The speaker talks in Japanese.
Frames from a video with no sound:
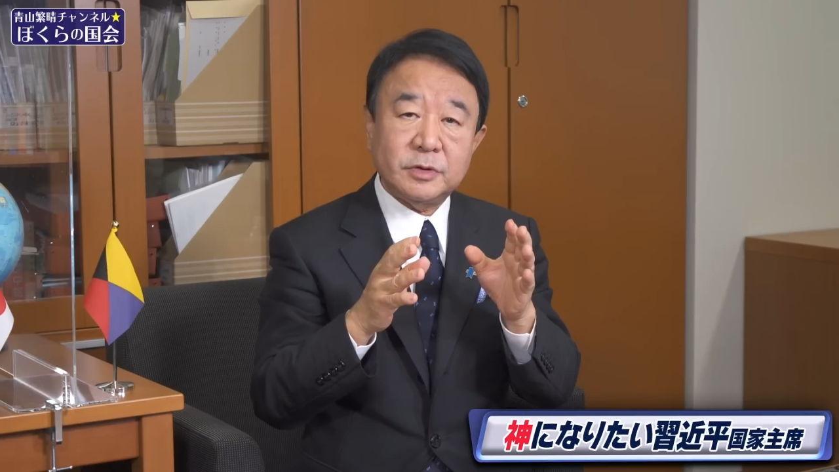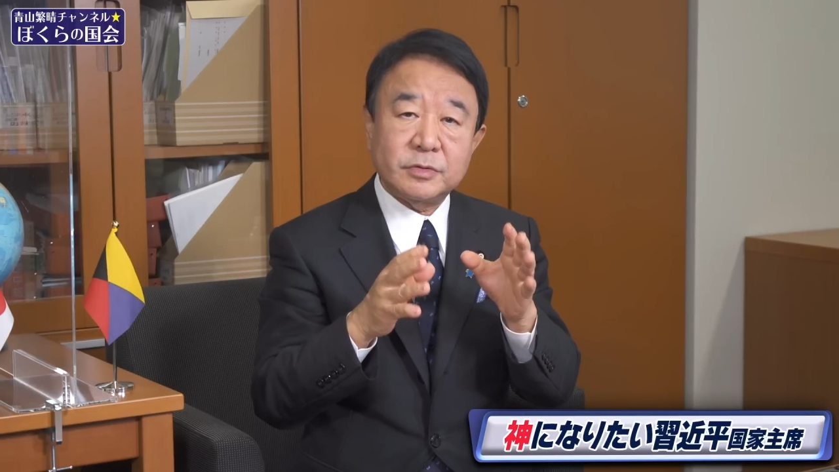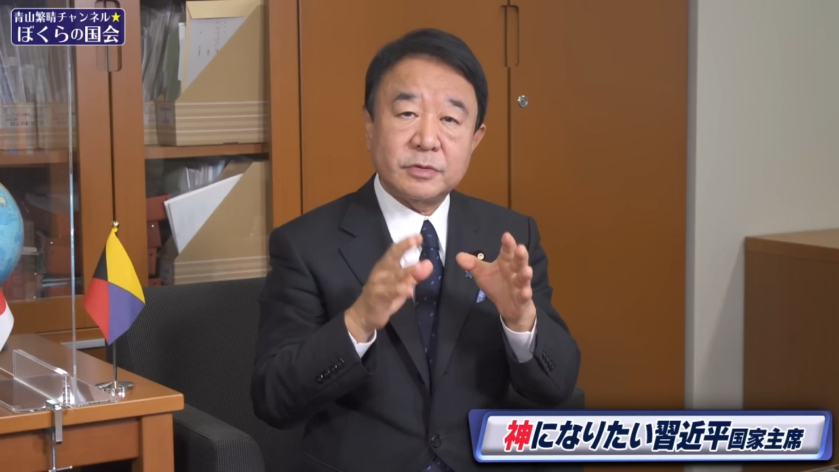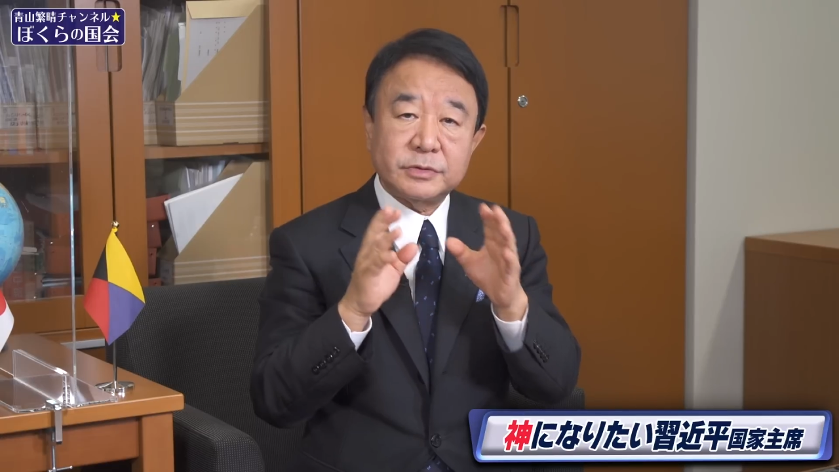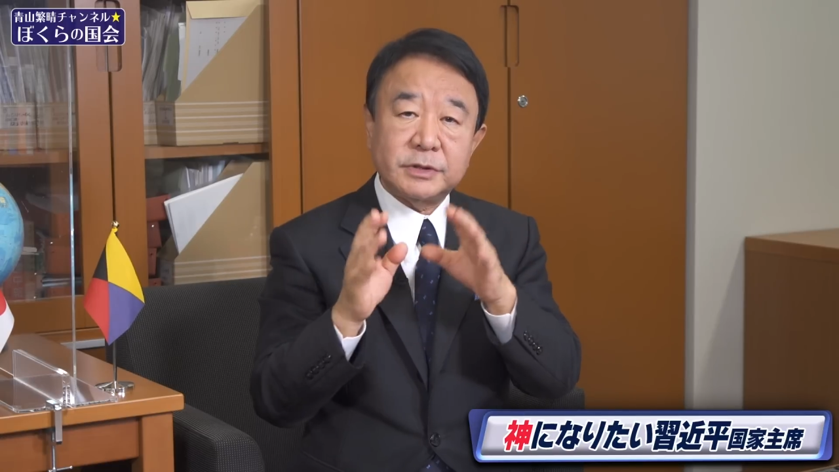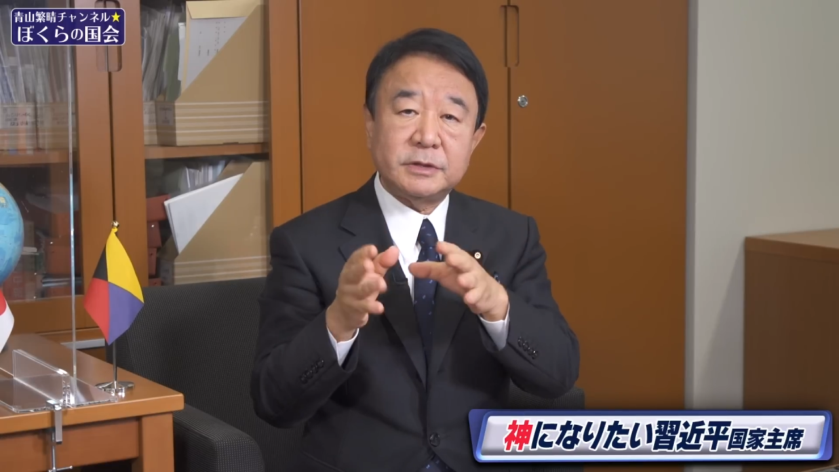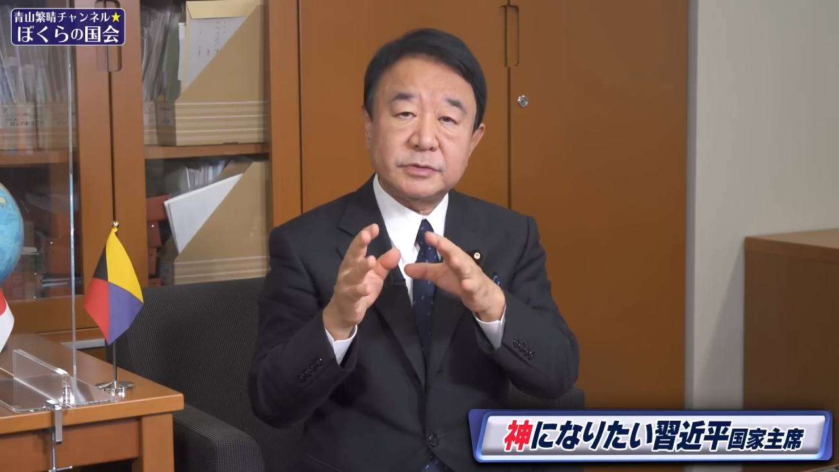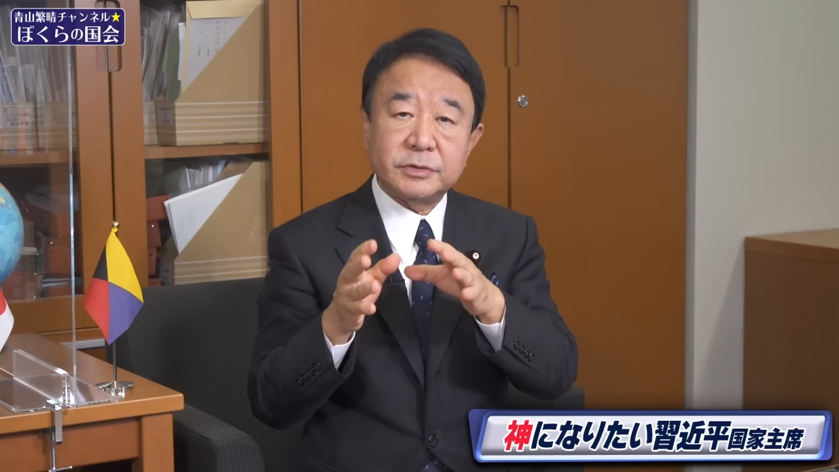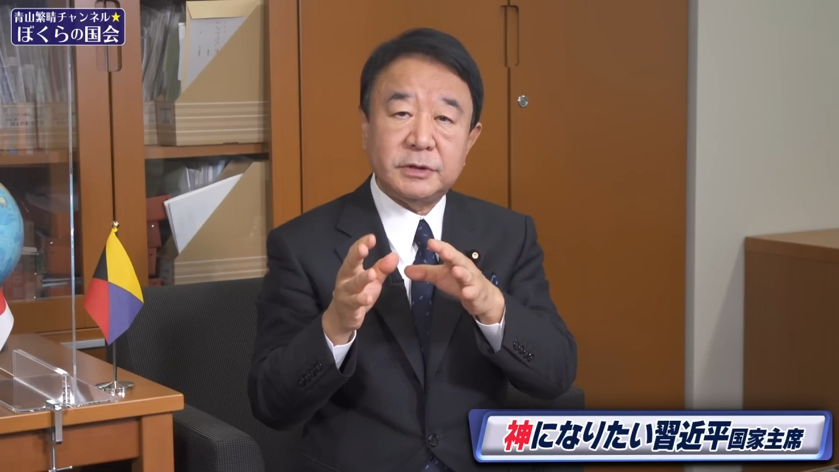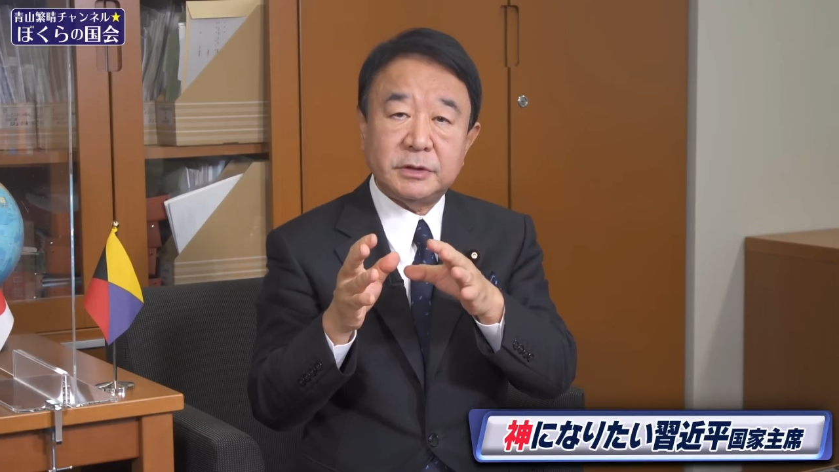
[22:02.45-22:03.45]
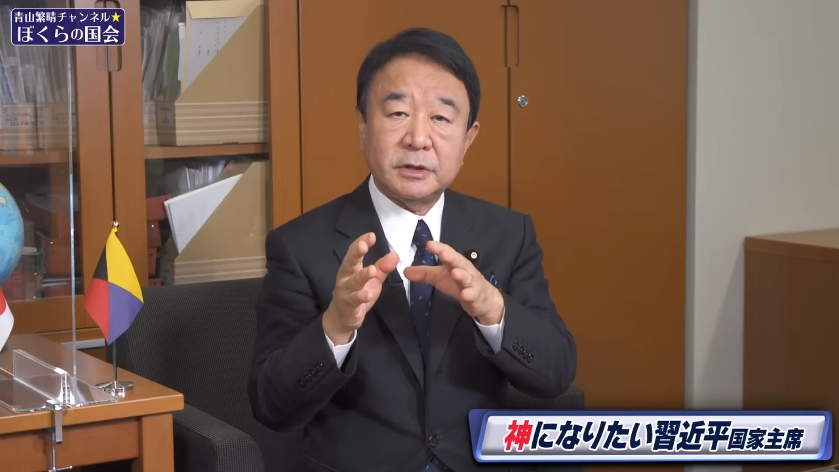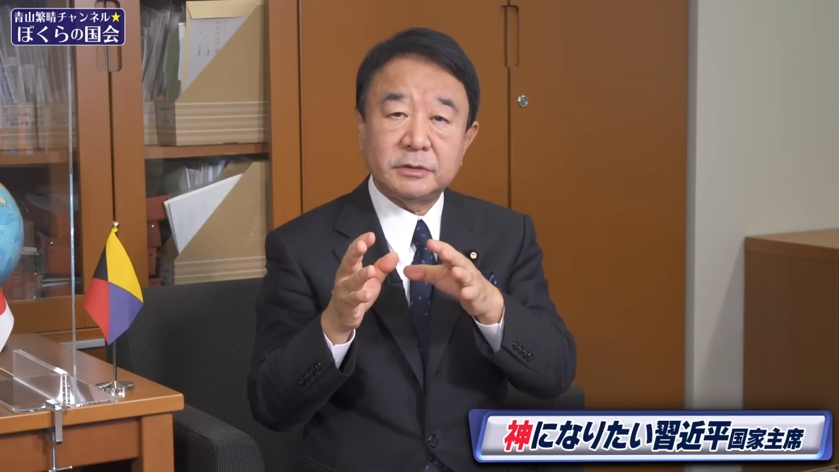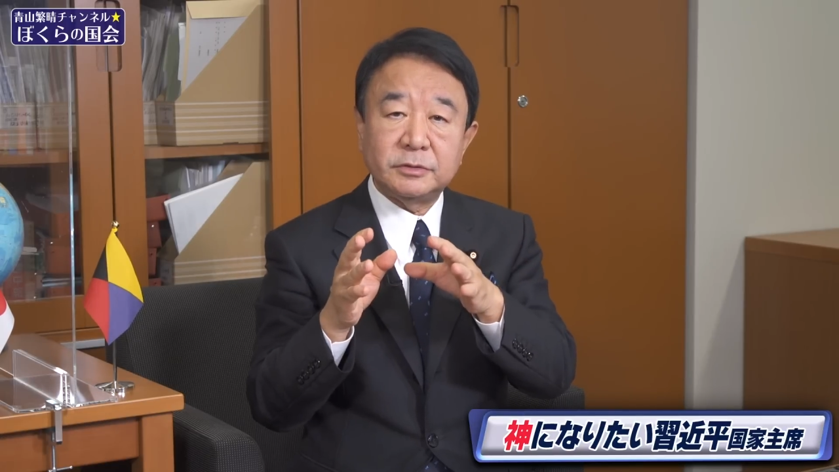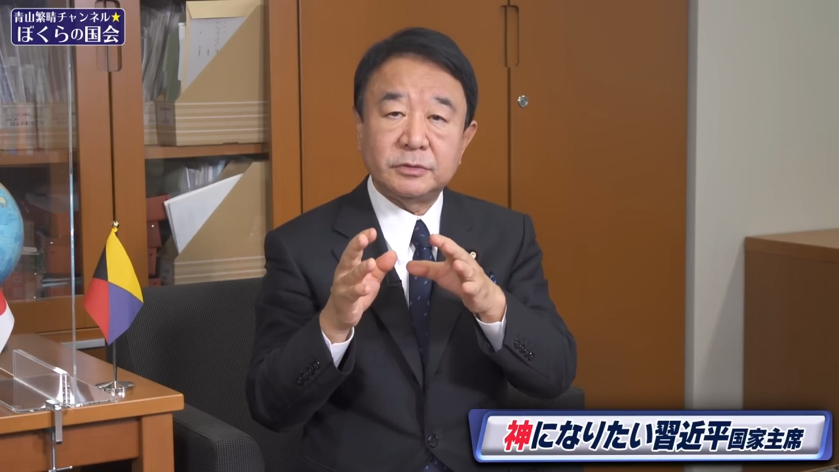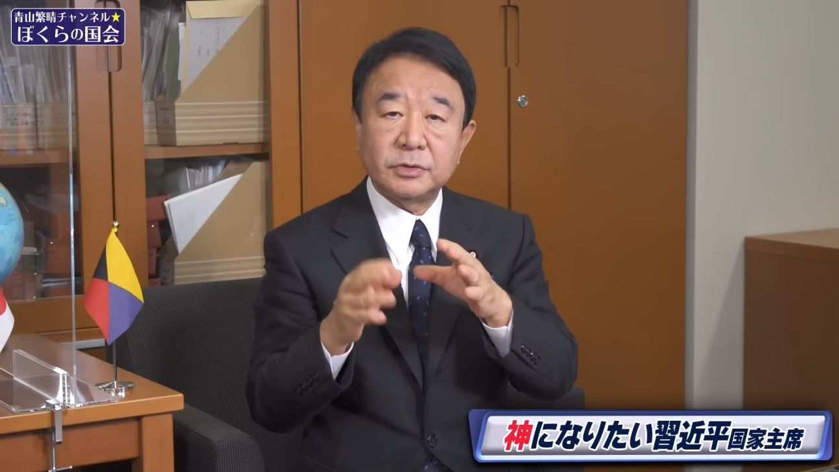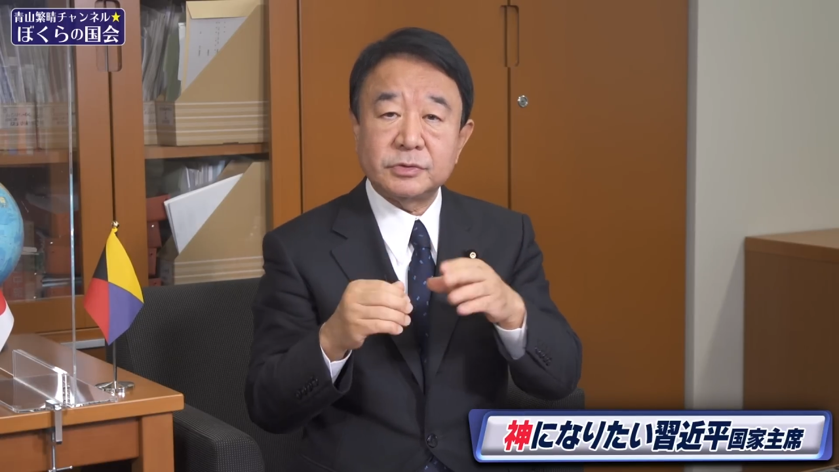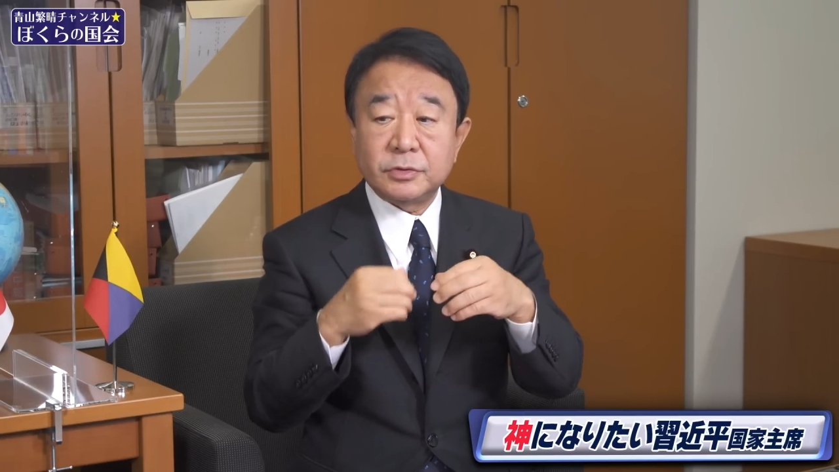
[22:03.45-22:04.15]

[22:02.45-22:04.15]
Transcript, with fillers: 共和国の成立を聞いたかというと